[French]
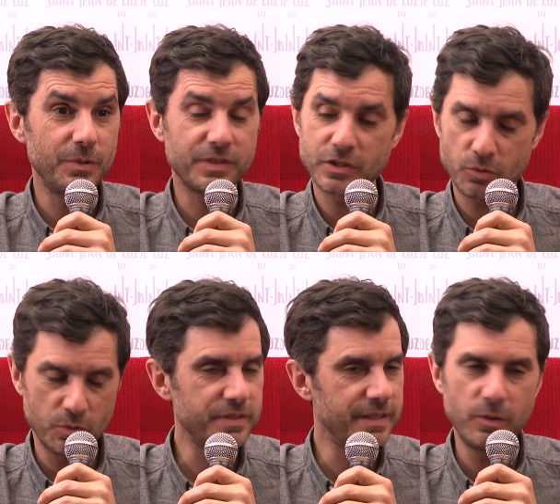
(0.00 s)

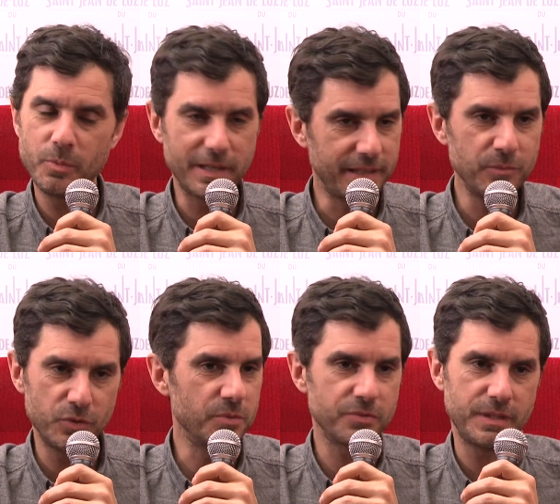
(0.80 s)
Saint-Jean-de-Luz, c'est le baptême
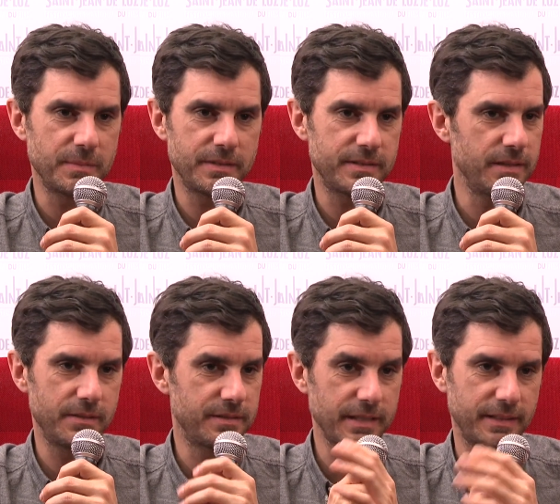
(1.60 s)
de mon film,
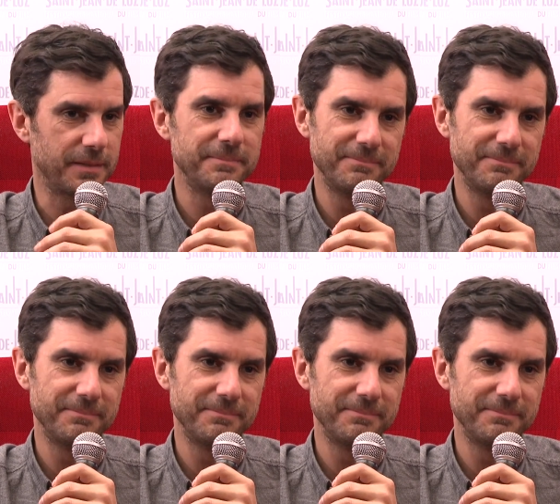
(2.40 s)
c'est certain.